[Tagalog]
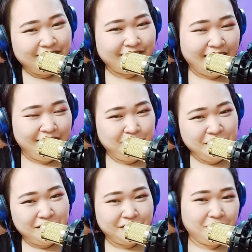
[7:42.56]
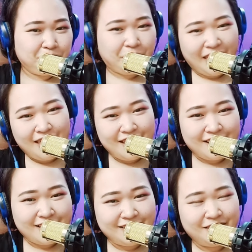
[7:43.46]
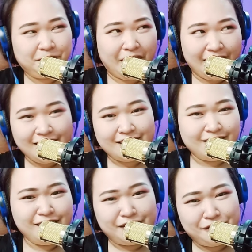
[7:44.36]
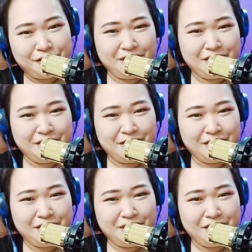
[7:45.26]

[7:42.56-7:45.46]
Tell me you're so fake. You're fake, you know.